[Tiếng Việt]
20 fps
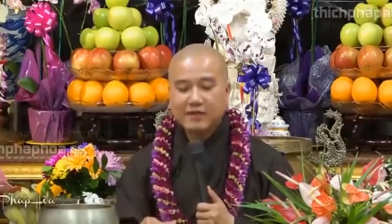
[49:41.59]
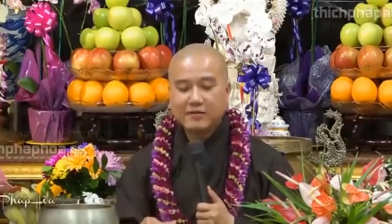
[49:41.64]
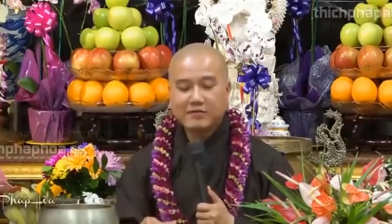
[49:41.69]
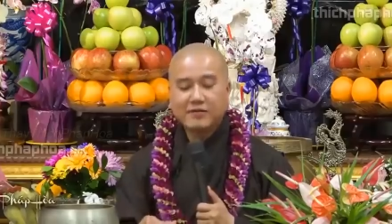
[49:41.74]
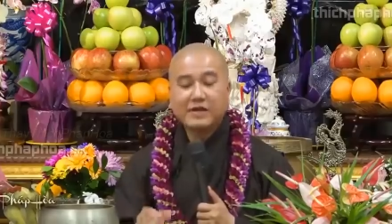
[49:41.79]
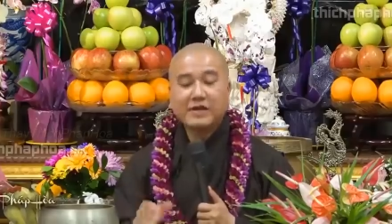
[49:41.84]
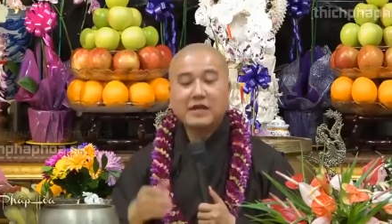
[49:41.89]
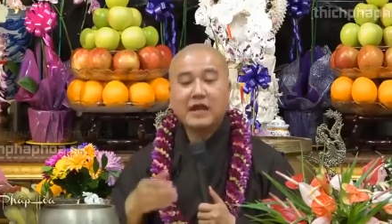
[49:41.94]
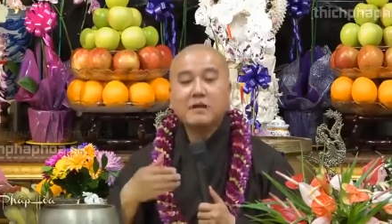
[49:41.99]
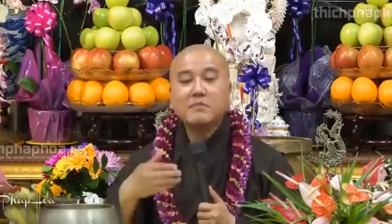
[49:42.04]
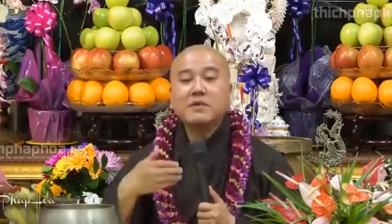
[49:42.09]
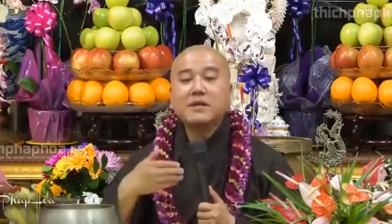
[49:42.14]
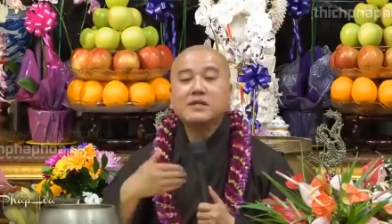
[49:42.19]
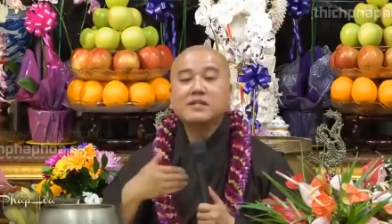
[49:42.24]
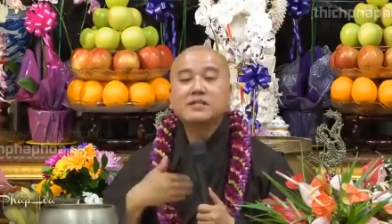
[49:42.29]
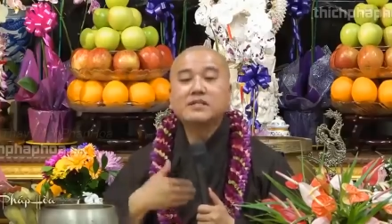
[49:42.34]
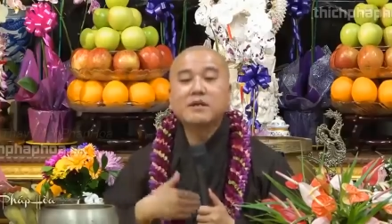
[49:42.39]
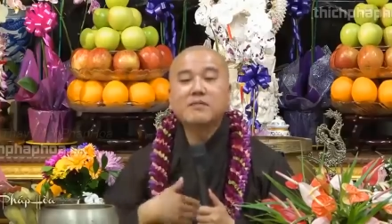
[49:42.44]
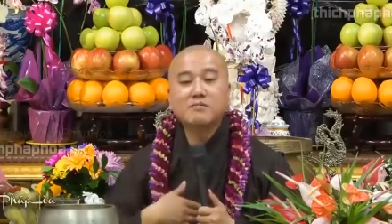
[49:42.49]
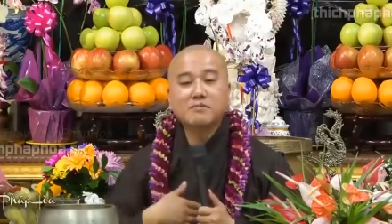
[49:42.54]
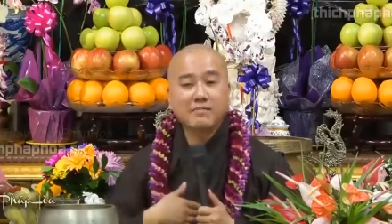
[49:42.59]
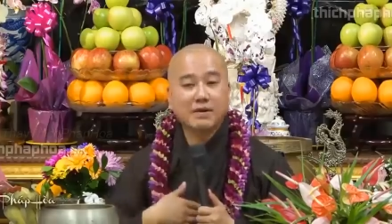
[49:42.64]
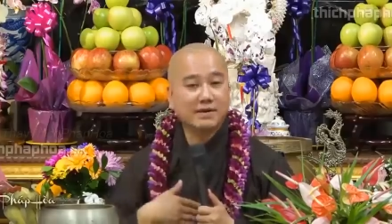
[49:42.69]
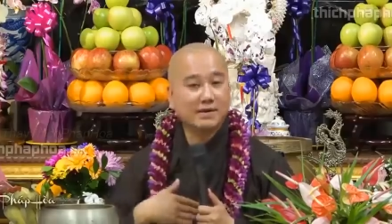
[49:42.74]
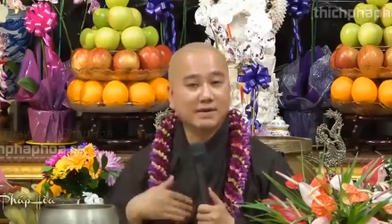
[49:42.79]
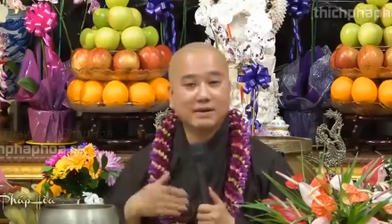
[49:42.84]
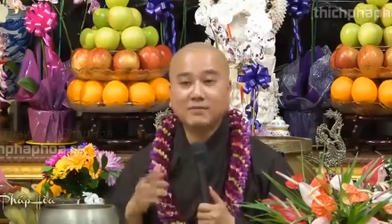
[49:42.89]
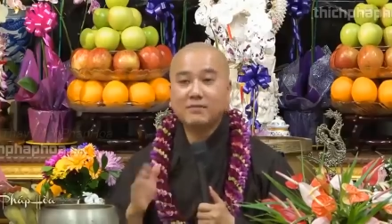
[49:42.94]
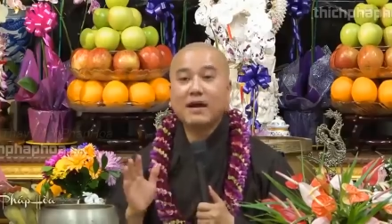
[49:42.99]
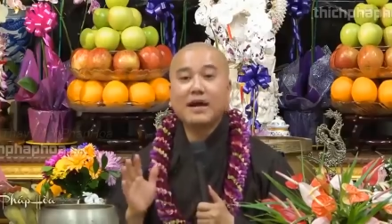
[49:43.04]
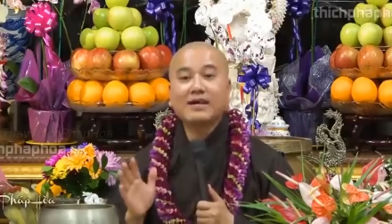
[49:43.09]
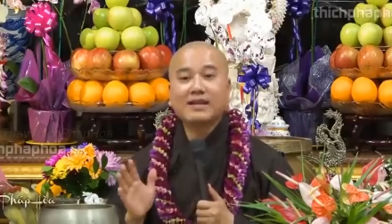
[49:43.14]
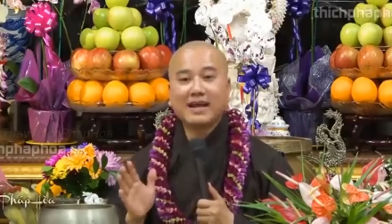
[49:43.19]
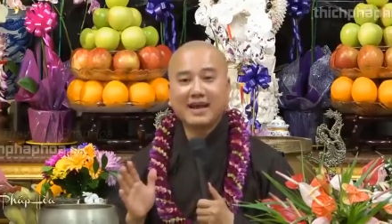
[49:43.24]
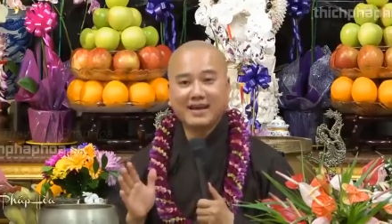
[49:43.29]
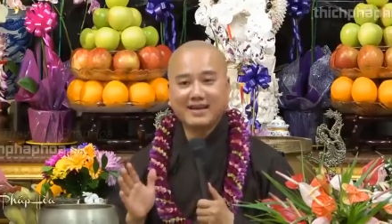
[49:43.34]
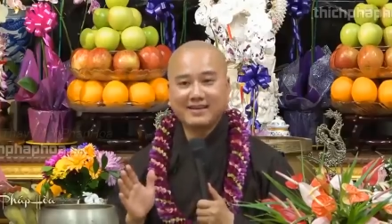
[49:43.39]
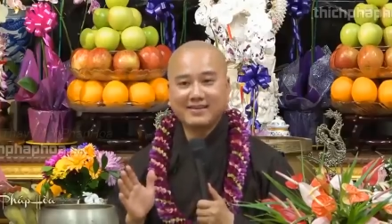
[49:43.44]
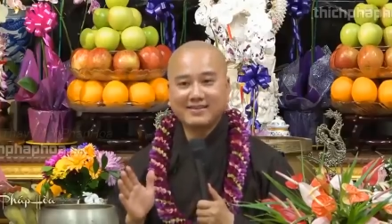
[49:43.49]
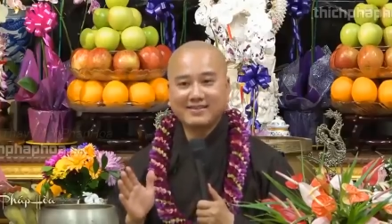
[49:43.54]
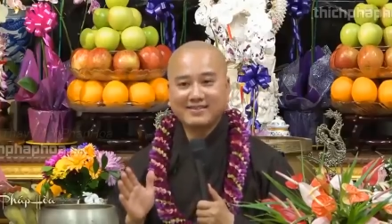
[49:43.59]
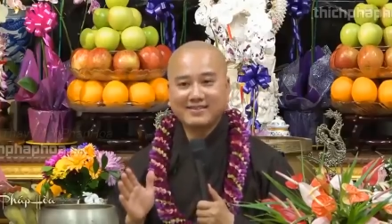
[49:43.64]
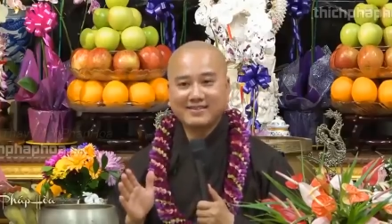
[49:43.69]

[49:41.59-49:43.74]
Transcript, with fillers: Vì ở bên trong mình không ai thấy,